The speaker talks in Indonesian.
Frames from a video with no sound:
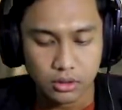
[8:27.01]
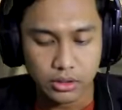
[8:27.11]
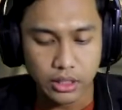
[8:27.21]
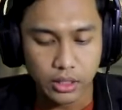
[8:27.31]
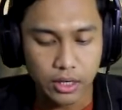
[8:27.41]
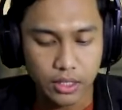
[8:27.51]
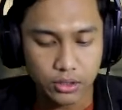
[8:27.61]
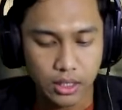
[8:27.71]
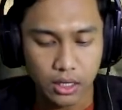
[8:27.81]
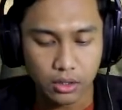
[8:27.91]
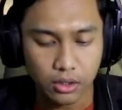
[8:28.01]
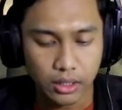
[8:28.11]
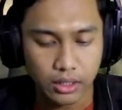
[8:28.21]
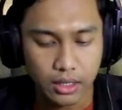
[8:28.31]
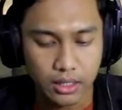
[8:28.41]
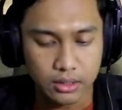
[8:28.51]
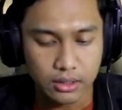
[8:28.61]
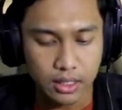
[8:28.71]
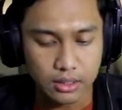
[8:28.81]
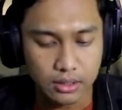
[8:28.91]
Sailnya udah hancur ya. Oke, nice,
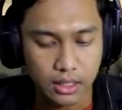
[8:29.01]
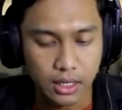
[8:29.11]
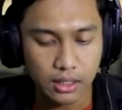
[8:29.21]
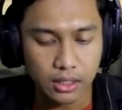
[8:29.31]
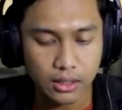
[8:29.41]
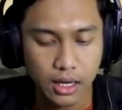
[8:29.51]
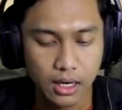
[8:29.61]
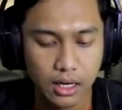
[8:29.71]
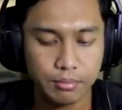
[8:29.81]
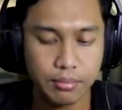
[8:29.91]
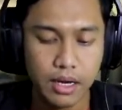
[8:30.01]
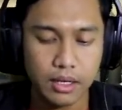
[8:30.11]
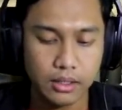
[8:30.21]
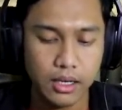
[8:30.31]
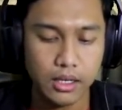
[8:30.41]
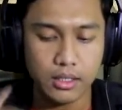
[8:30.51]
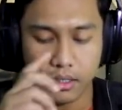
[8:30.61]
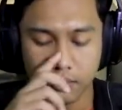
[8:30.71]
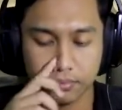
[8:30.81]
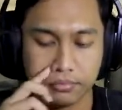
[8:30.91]
nice. Sekarang kita akan pakai ini.
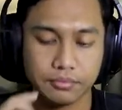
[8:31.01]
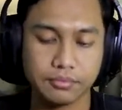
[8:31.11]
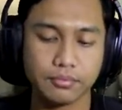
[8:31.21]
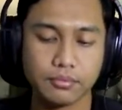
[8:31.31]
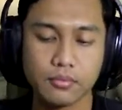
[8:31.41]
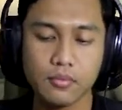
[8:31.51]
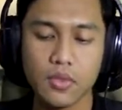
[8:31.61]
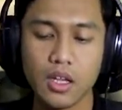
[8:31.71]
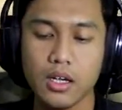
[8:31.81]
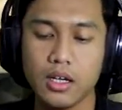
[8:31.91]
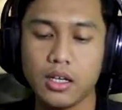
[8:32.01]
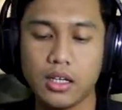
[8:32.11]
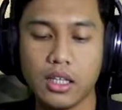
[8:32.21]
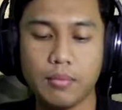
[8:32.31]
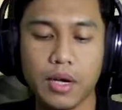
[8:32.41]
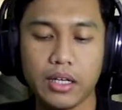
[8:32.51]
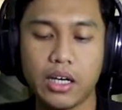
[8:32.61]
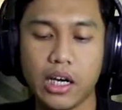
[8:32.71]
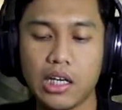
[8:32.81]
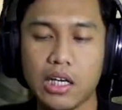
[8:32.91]
Kita
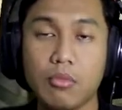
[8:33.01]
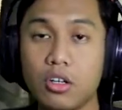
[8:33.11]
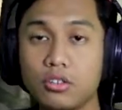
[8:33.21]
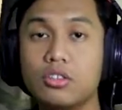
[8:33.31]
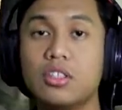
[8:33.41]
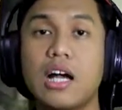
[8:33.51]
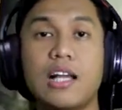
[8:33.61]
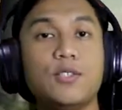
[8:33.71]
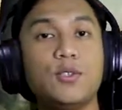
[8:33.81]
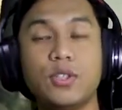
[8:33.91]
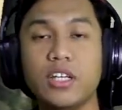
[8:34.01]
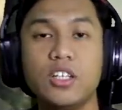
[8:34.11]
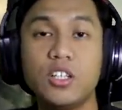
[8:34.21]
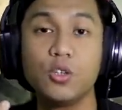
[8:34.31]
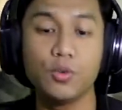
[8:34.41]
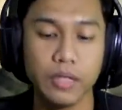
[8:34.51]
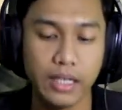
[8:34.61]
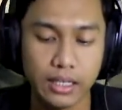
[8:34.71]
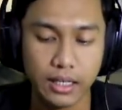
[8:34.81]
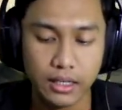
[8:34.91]
pakai cannonball untuk ngancurin kru
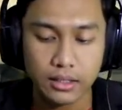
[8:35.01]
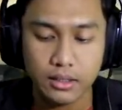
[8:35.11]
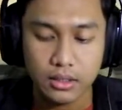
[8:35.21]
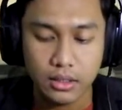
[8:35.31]
mereka.